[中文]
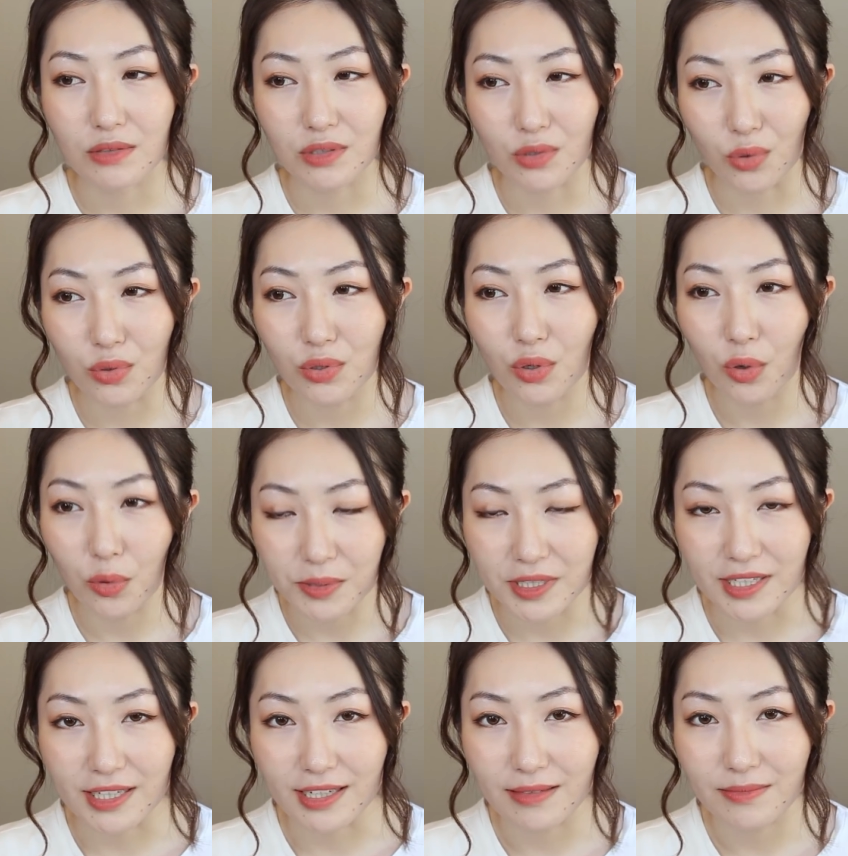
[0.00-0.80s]
油痘
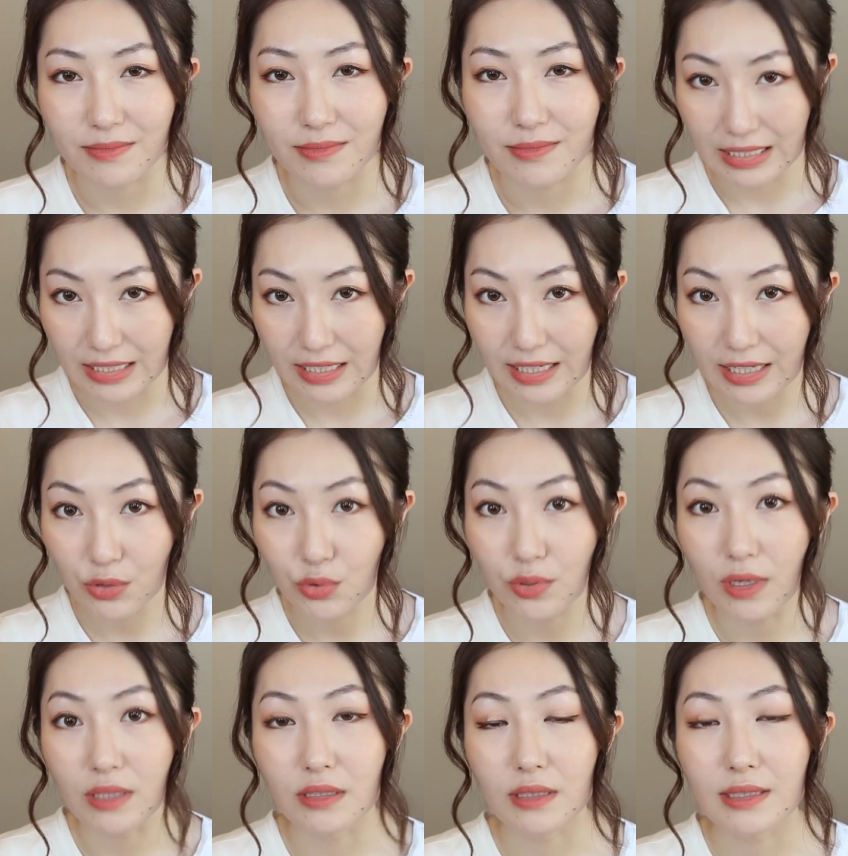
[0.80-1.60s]
皮，你可以
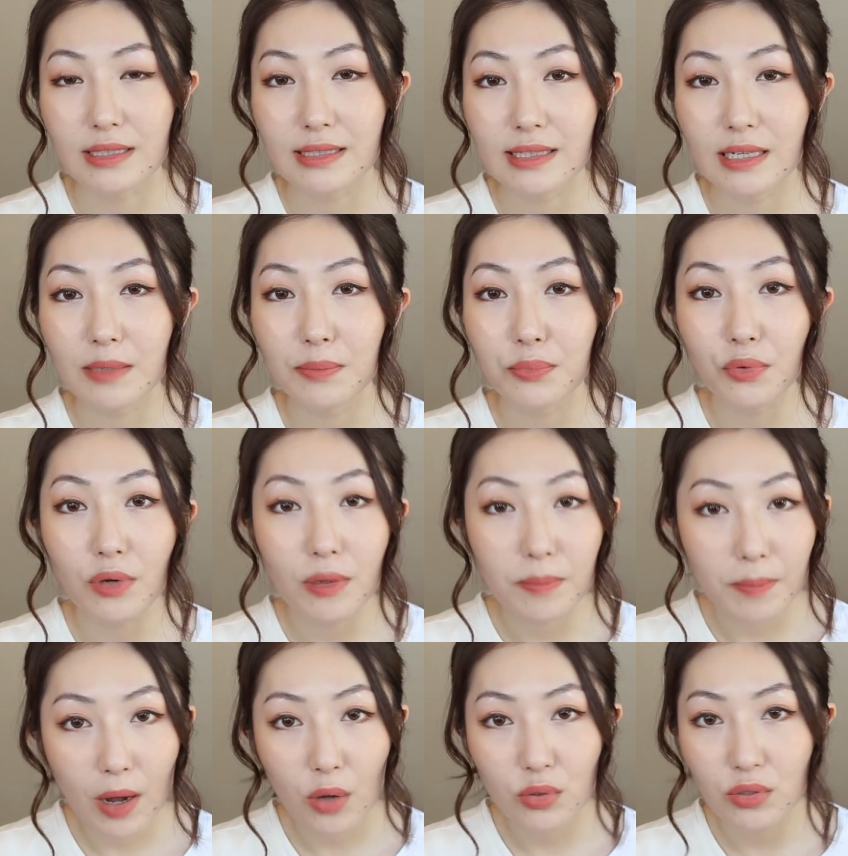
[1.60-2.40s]
选择一些不
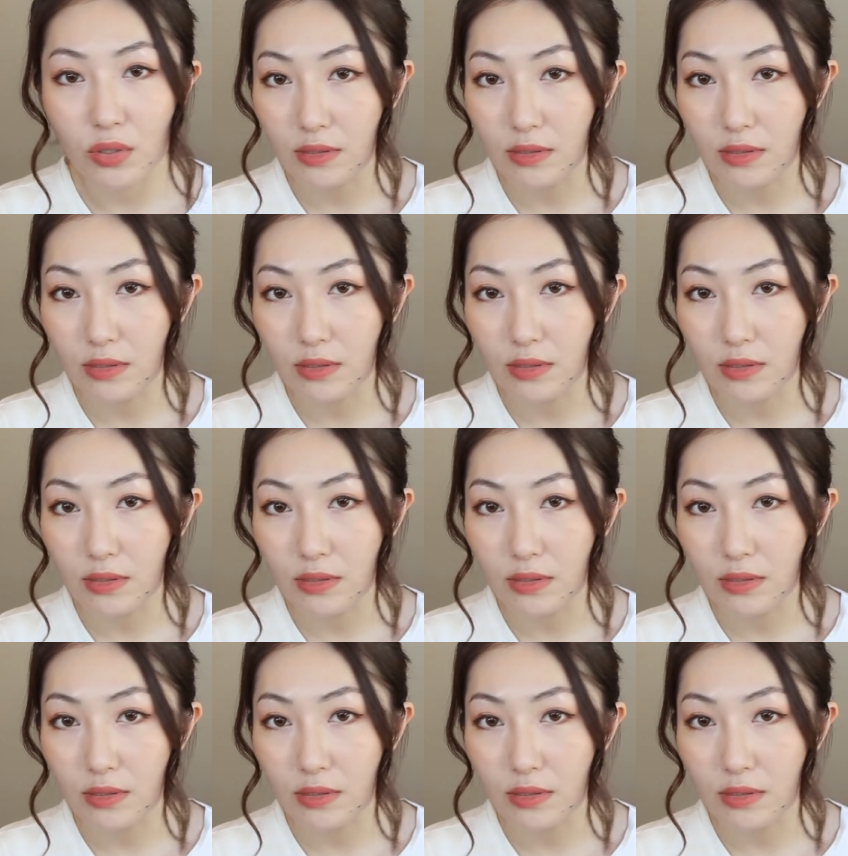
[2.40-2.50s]
会爆